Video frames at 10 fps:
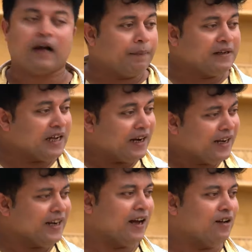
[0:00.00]
আপনি
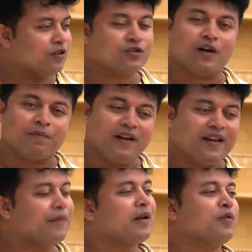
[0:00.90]
জানেনই না অথচ আপনি
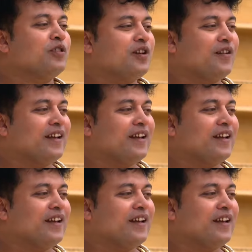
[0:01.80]
ক্যামেরা বন্দি